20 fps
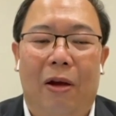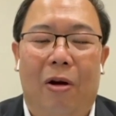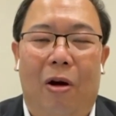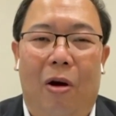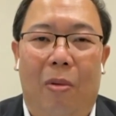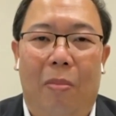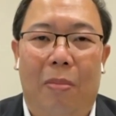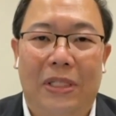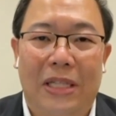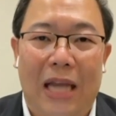ข
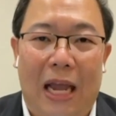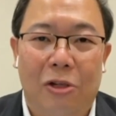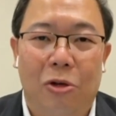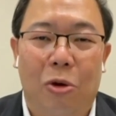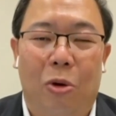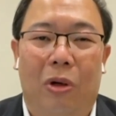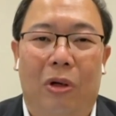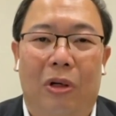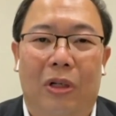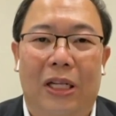องประชา
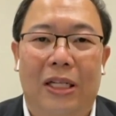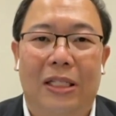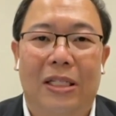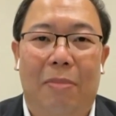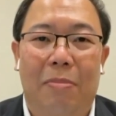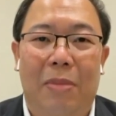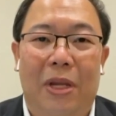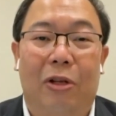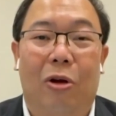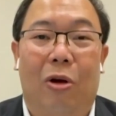ชนที่
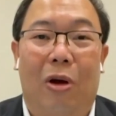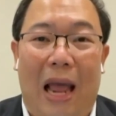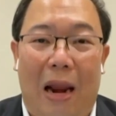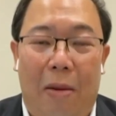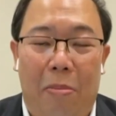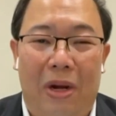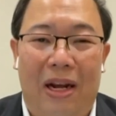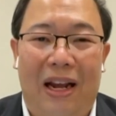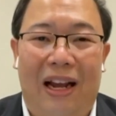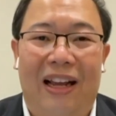จะมีต่อ
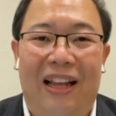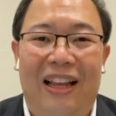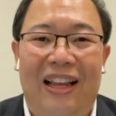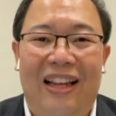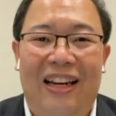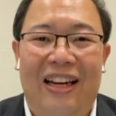การเมือง